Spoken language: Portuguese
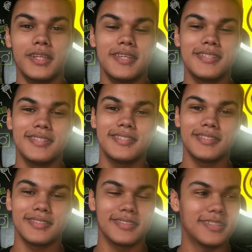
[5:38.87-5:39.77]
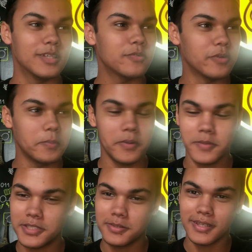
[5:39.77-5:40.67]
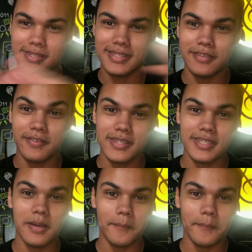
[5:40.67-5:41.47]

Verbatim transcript: nesse dia, não foi permitido que eles levassem a